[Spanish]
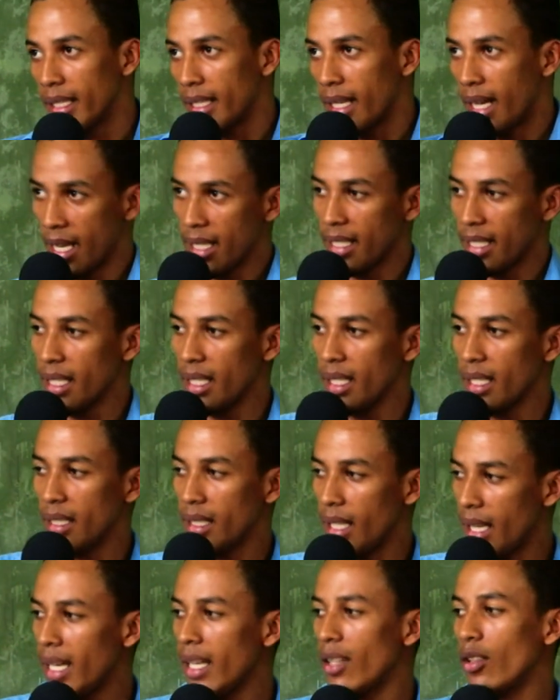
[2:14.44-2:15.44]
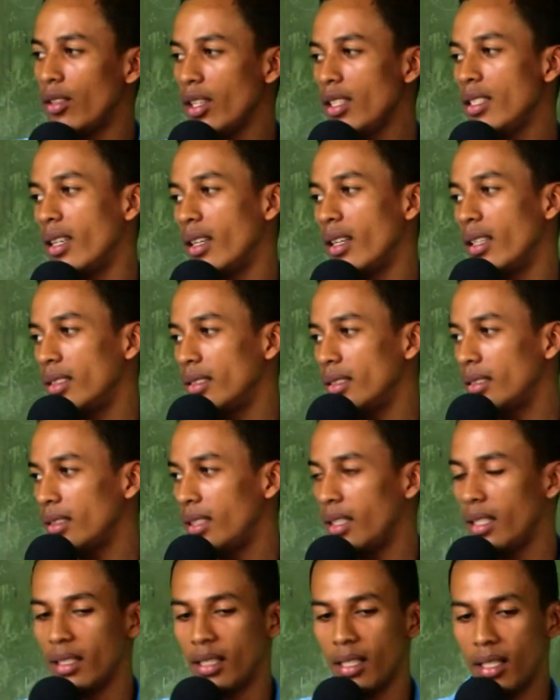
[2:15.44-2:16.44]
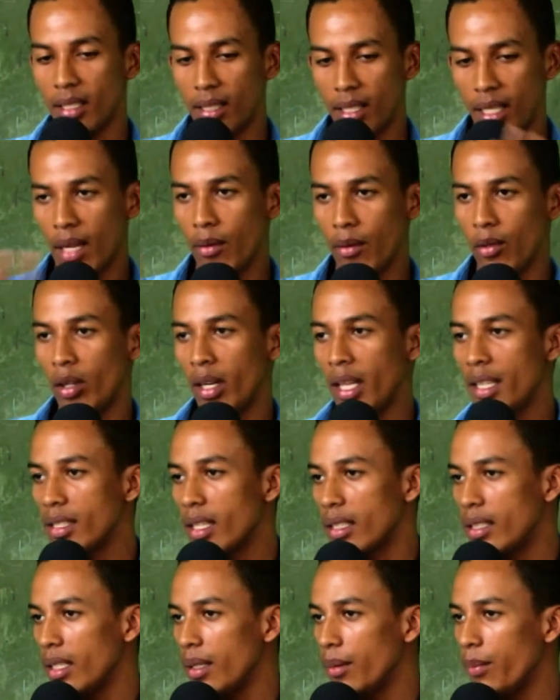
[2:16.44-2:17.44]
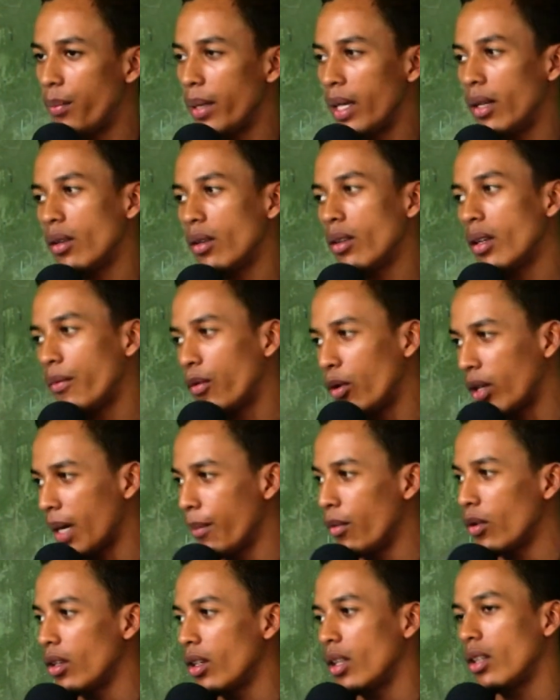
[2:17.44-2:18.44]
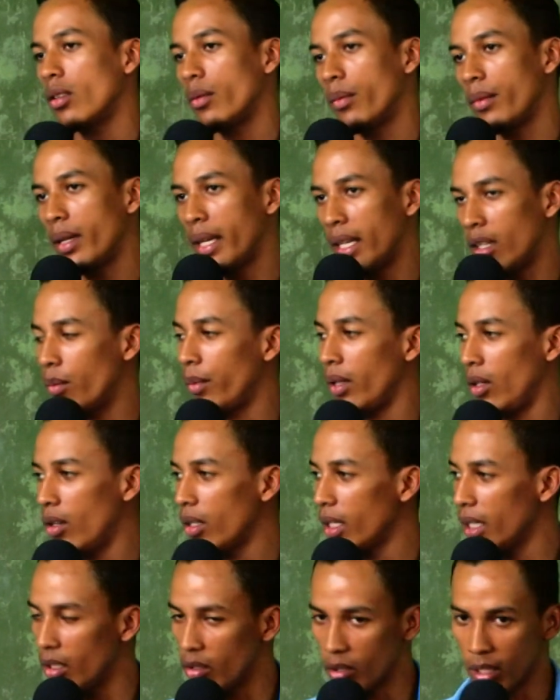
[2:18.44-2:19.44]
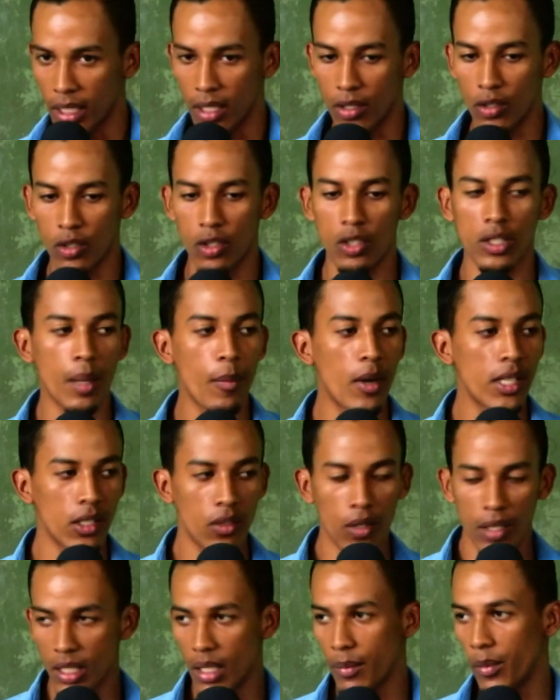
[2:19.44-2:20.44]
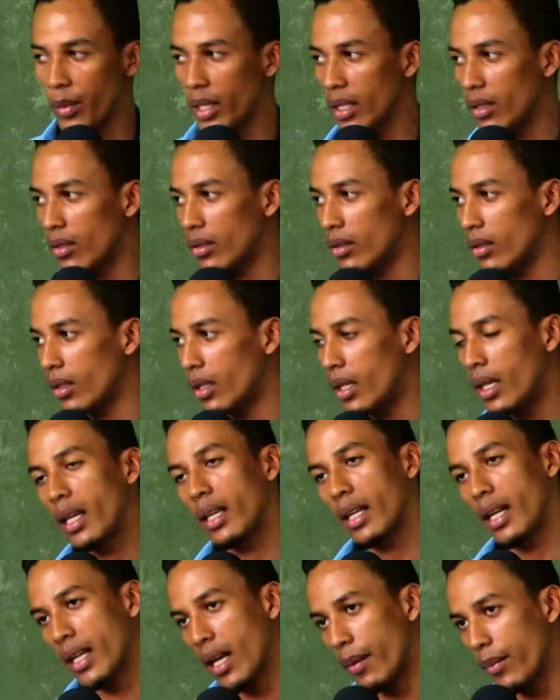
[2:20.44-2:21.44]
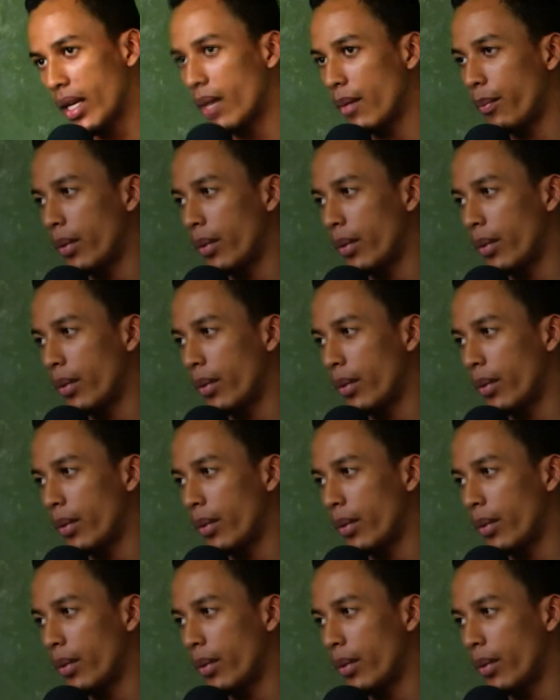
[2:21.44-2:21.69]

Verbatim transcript: Hay que dar la noticia de, de, la violencia, sí, pero enfoquémonos en lo, en lo, mejor, en lo que nosotros estamos haciendo en este momento, en querer cambiar el